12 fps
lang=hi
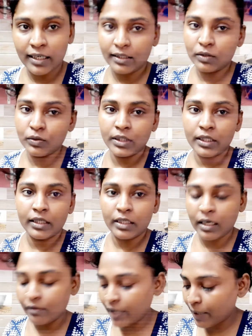आटा गुन के
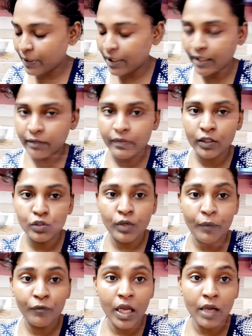रखा हुआ है बनाने वाली
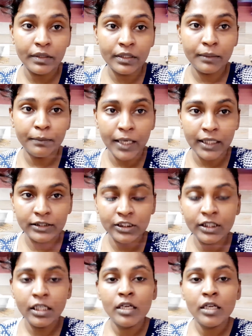हूँ फ्लावर की भाजी